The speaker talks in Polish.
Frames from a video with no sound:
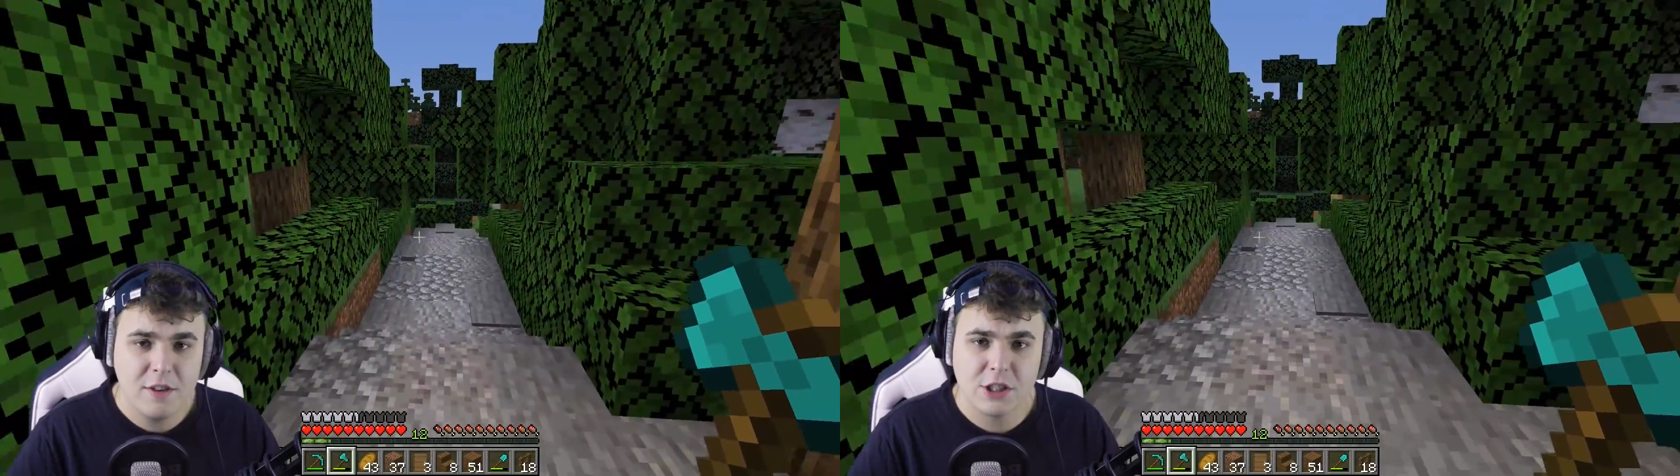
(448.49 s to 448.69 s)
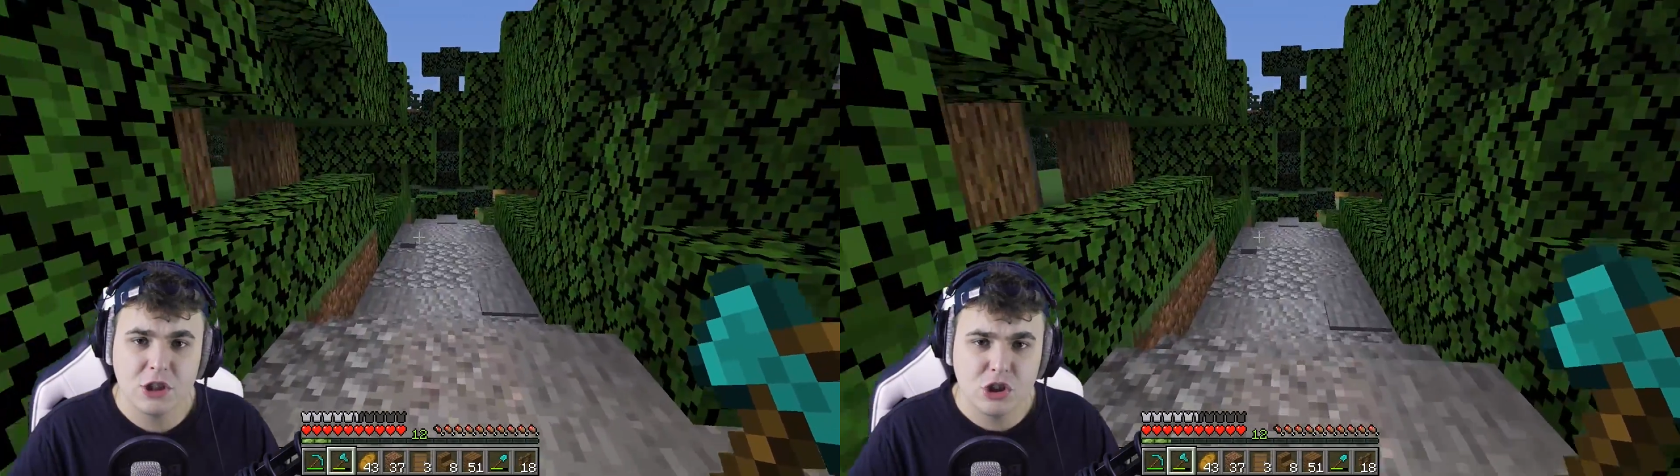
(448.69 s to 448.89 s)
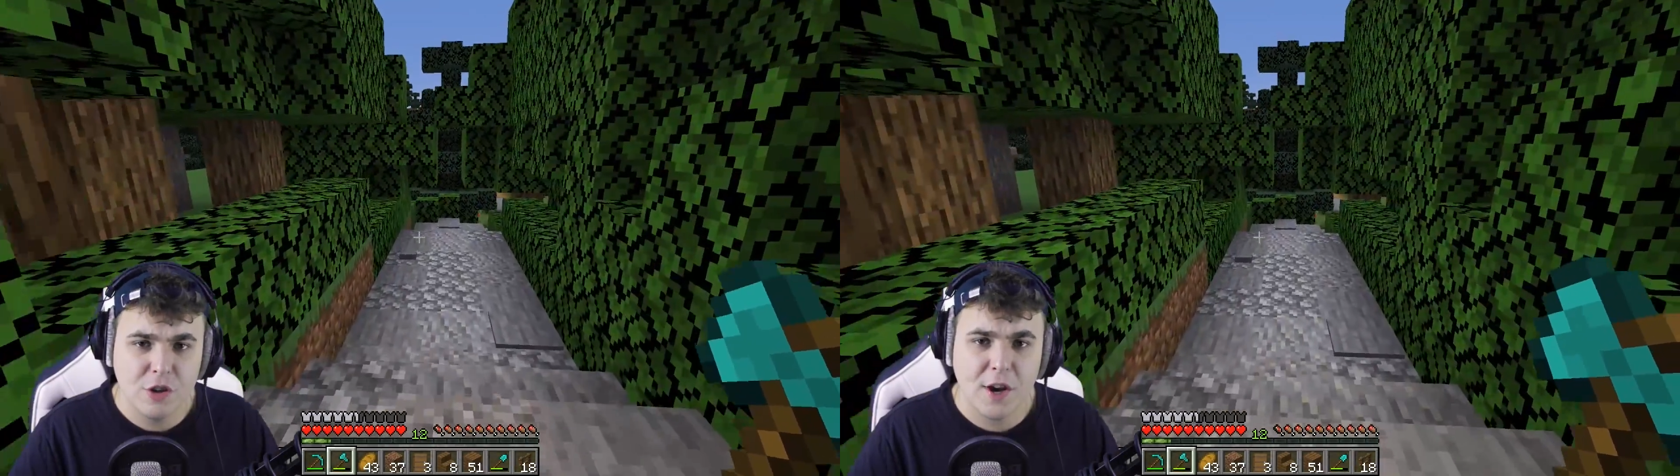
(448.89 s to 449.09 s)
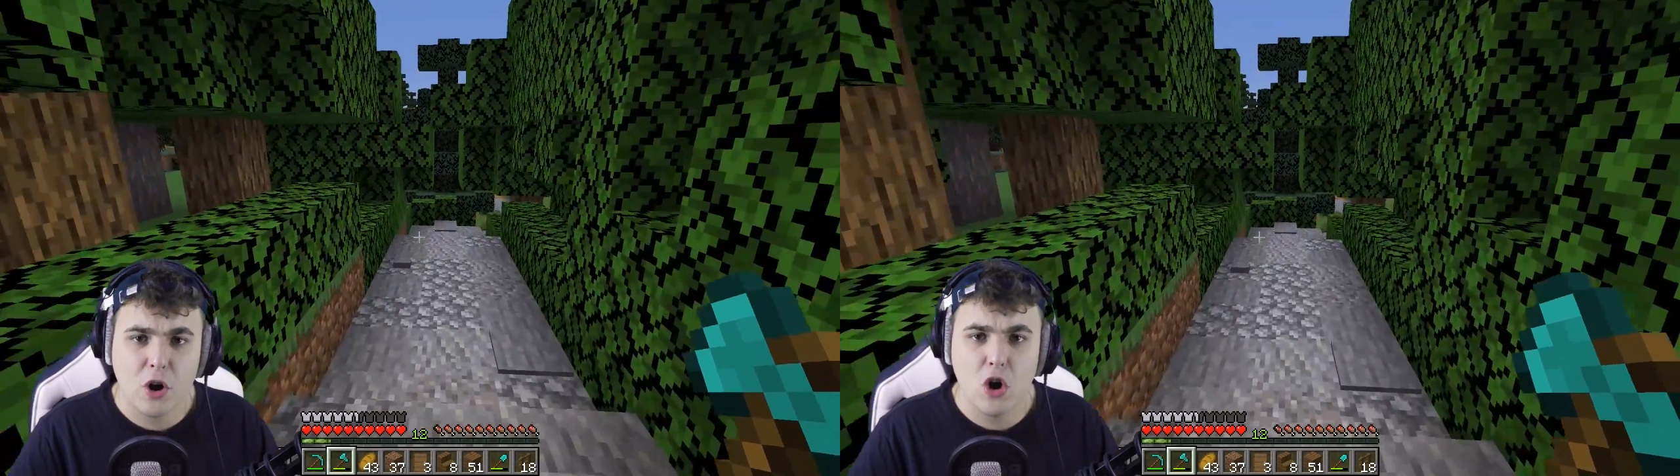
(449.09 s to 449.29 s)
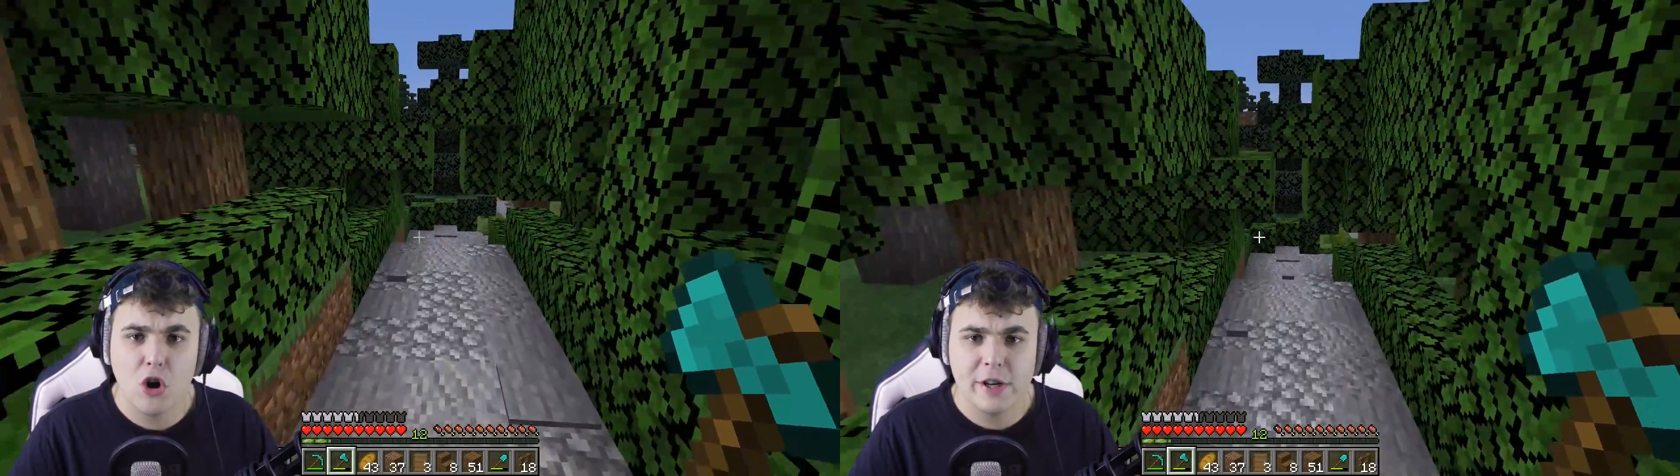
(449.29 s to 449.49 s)
Wiecie, żywe
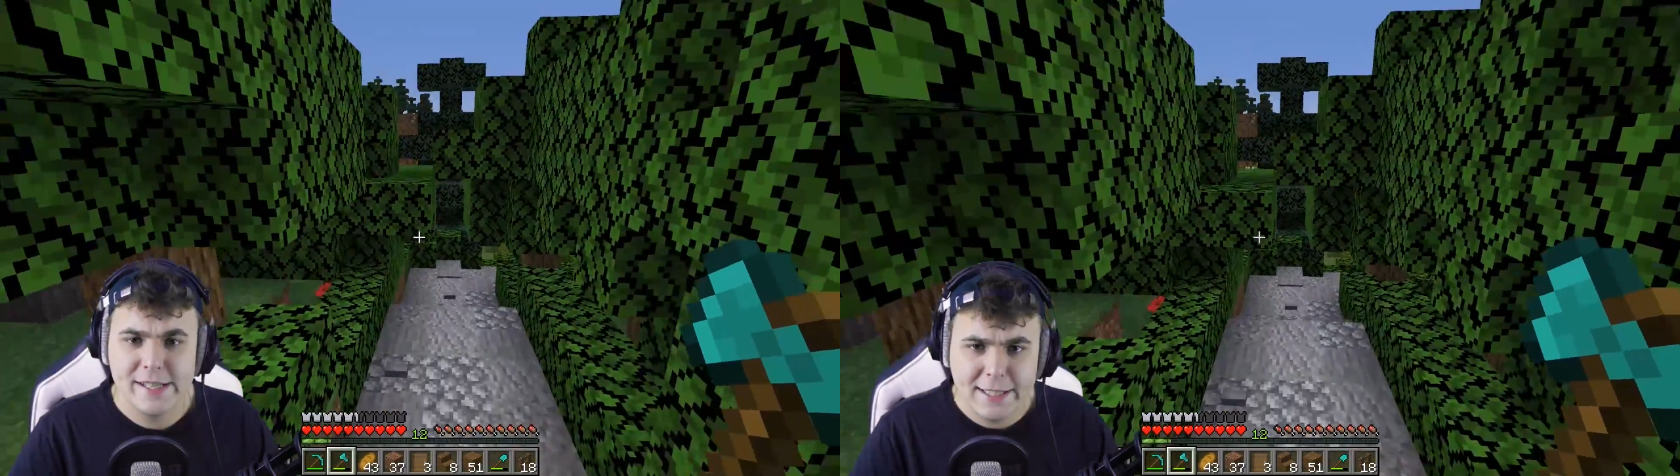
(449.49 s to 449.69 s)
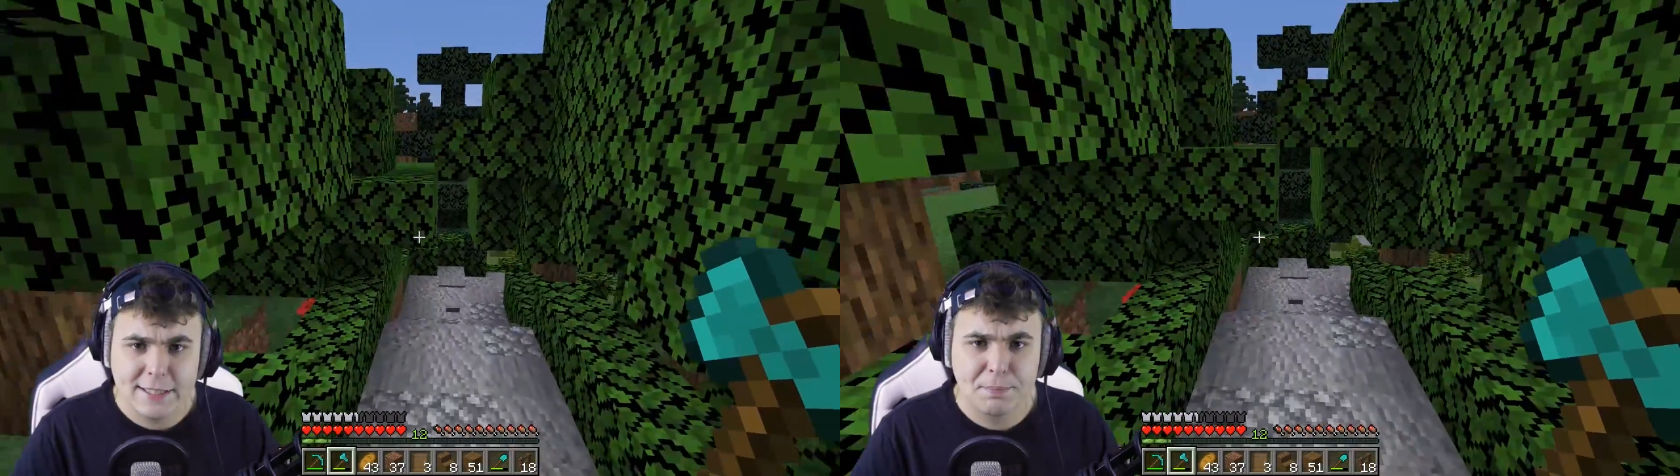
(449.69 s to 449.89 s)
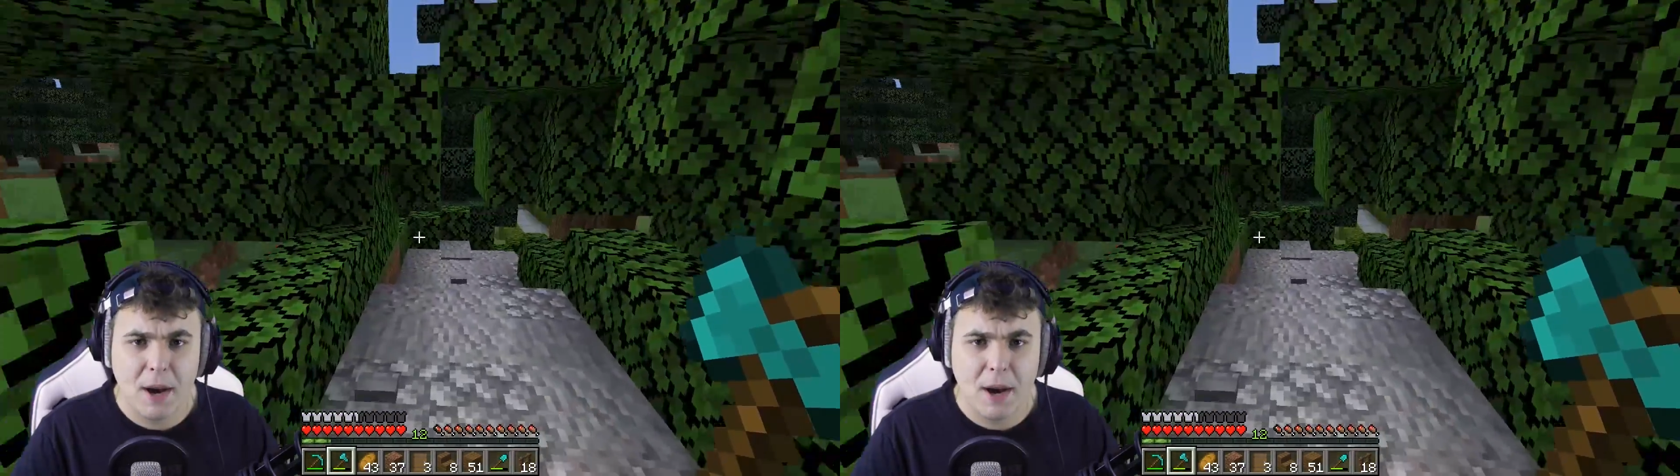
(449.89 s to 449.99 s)
kolory i te